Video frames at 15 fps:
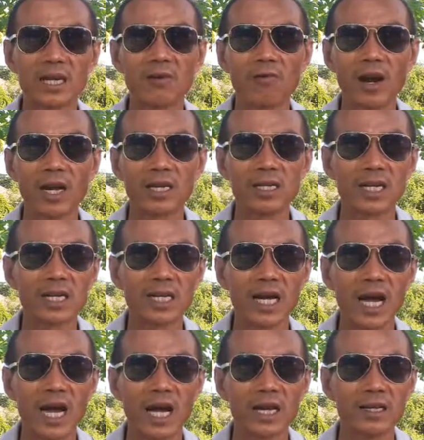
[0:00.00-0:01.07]
องว่านเรื่อง
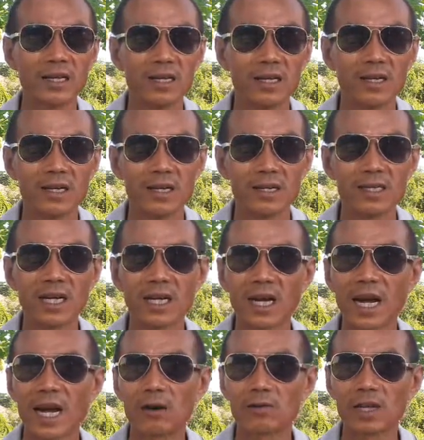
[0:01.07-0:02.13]
ยา เรื่อง
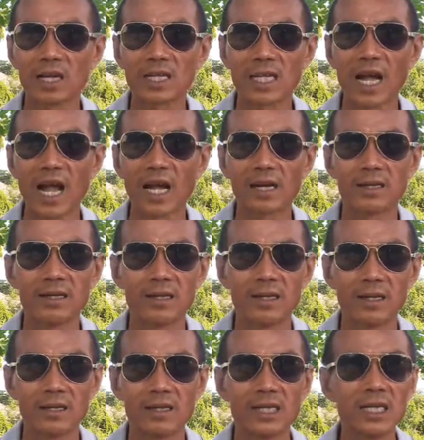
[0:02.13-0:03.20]
ข่าวต่า
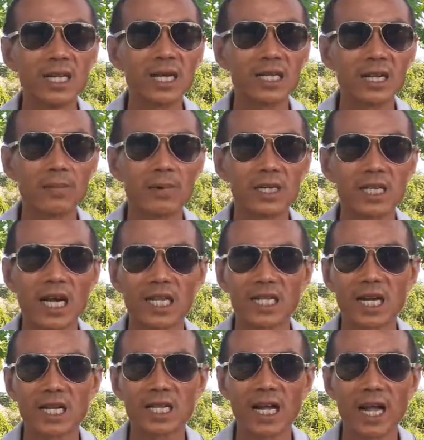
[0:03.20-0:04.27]
งๆ หรือเรื่องธรรมชาติ
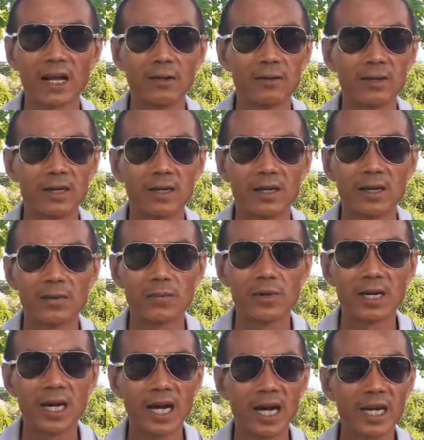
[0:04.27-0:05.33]
ต่างๆ
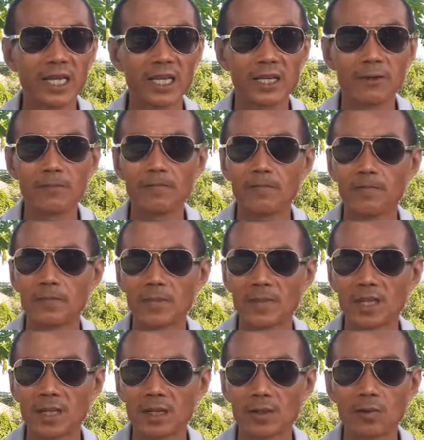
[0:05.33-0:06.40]
เพื่อให้
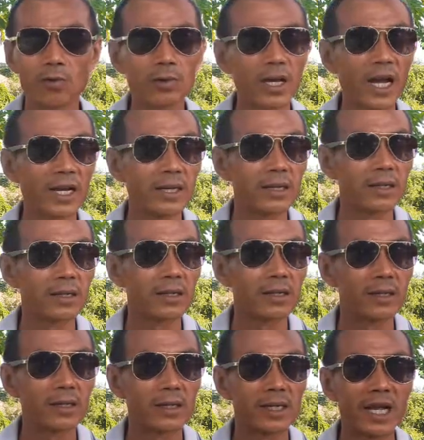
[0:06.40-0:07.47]
ทุกท่าน
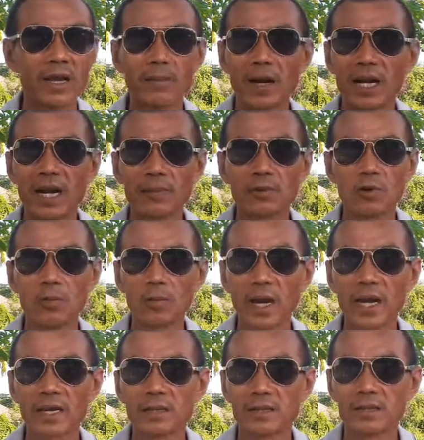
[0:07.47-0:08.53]
ได้มารับชมกั
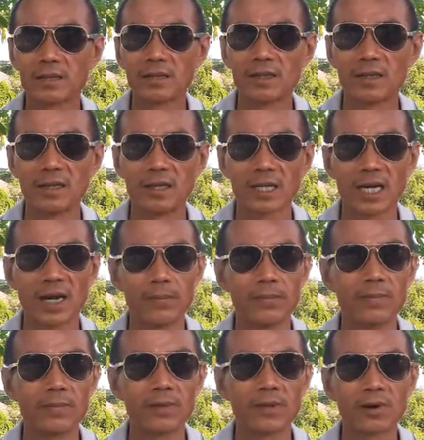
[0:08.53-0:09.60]
นครับ
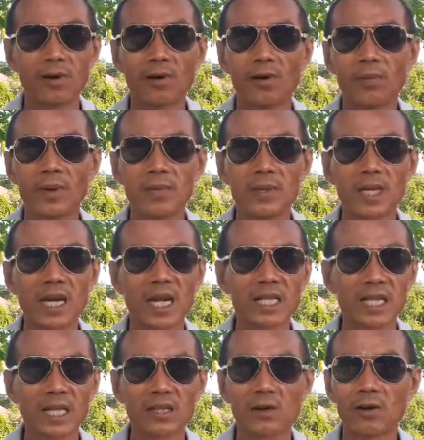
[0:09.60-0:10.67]
ก็ไม่มีการ
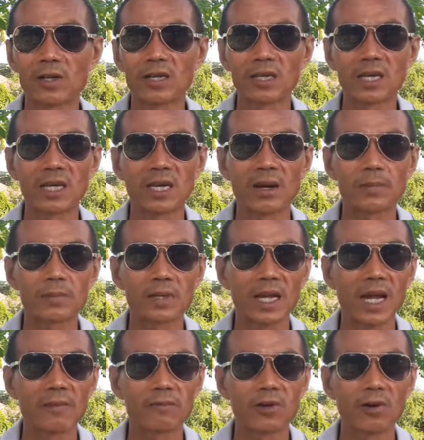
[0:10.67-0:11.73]
ตัดต่อจริง ๆ ครับ
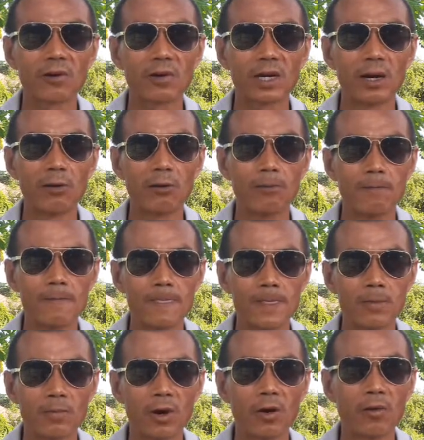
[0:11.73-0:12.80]
ทางช่องของเรา
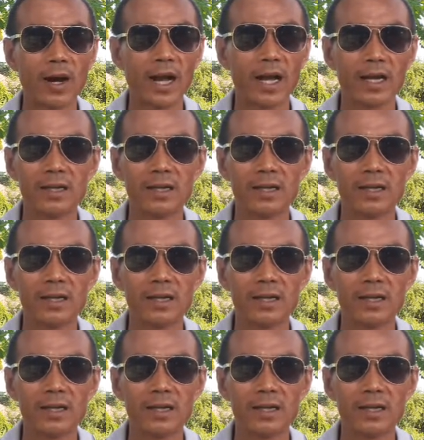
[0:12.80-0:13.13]
เพราะว่า